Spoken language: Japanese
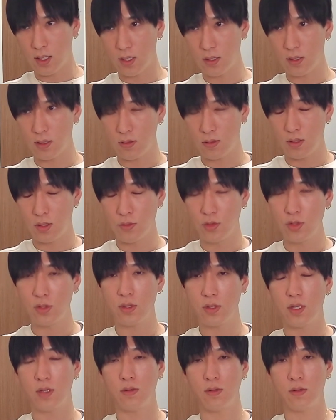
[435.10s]
ていうふうに思っ
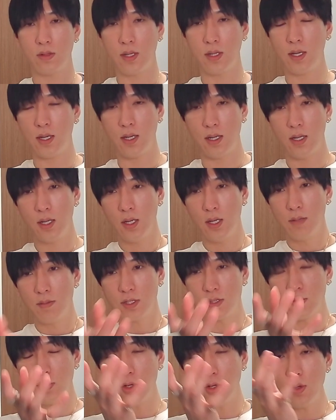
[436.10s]
てるので、ま
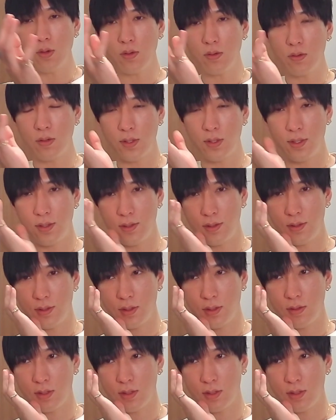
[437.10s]
あ、それを超える、